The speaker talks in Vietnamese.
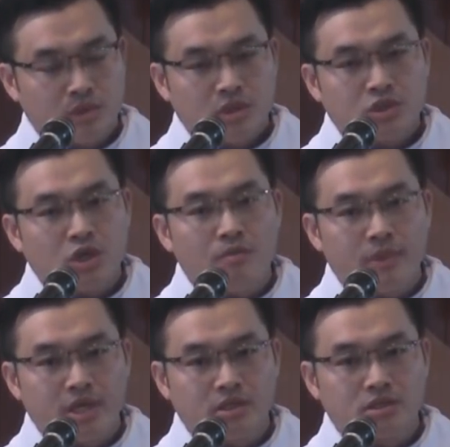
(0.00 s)
cho
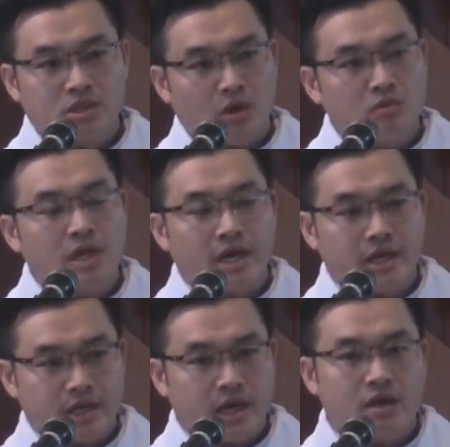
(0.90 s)
mình sống ngày
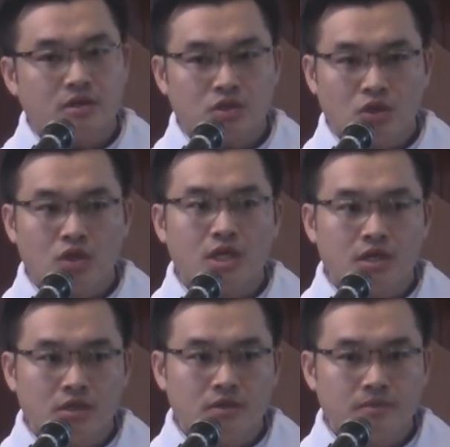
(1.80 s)
càng tốt
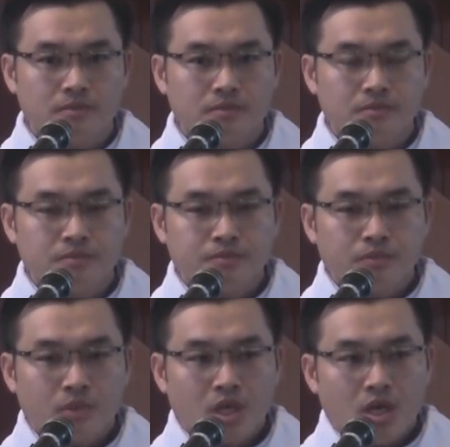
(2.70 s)
hơn.
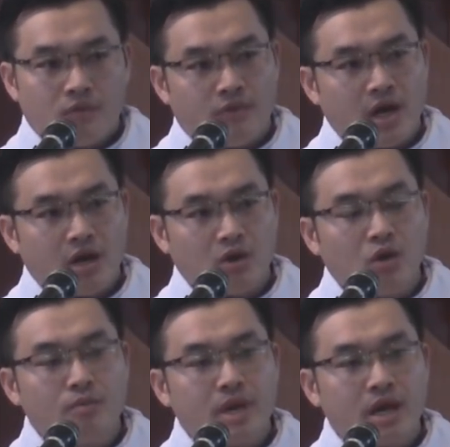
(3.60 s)
Và
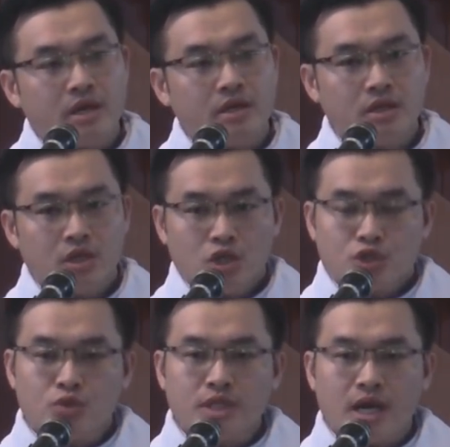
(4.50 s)
hôm nay
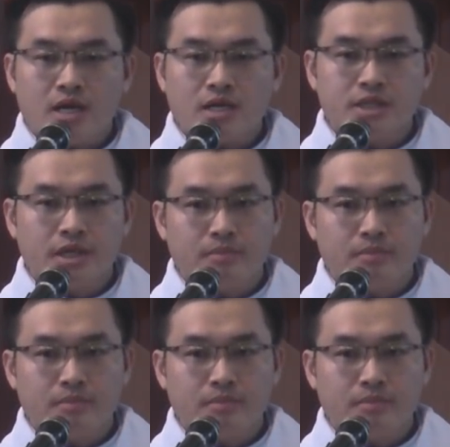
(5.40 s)
chúng ta chiêm